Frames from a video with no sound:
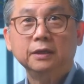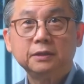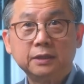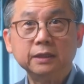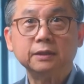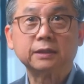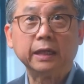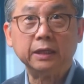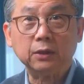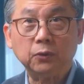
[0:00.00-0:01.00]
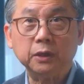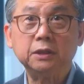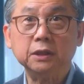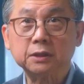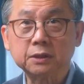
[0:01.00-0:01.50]
现在你回
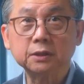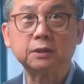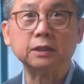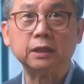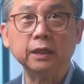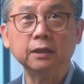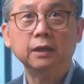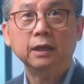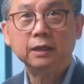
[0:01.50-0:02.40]
去试着听